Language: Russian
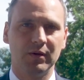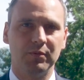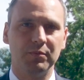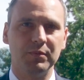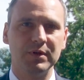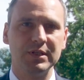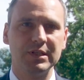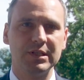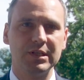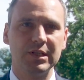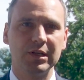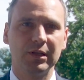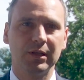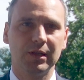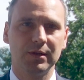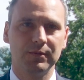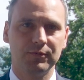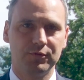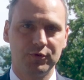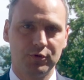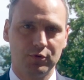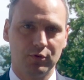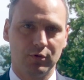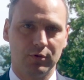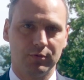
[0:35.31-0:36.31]
Мы сделаем
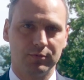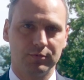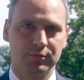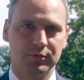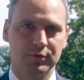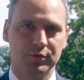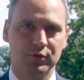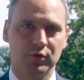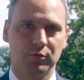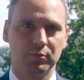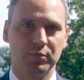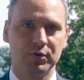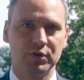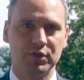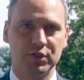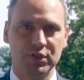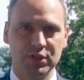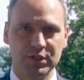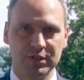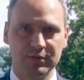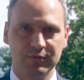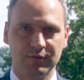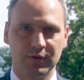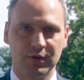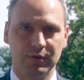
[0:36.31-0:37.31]
все, чтобы
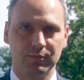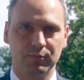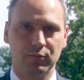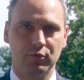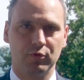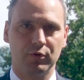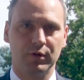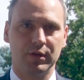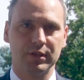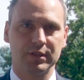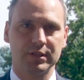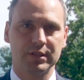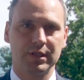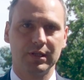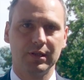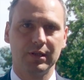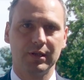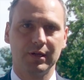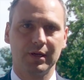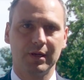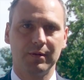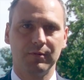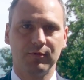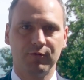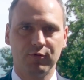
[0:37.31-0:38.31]
жизнь в Оренбурге стала
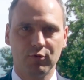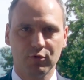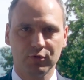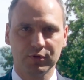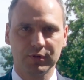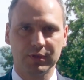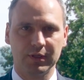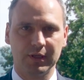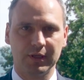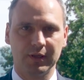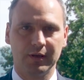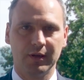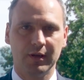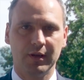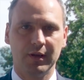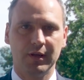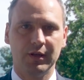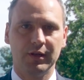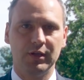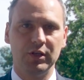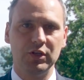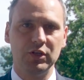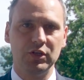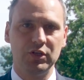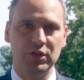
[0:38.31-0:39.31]
комфортной,
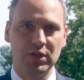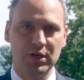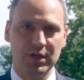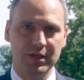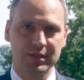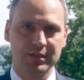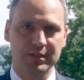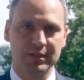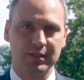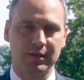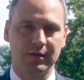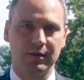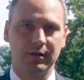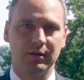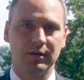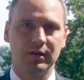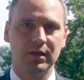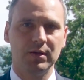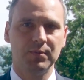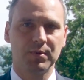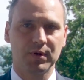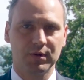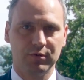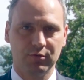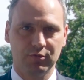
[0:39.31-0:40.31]
интересной
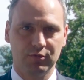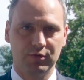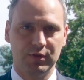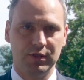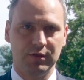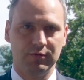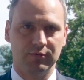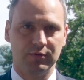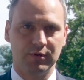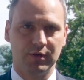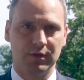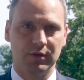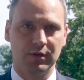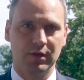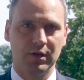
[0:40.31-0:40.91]
и продуктивной,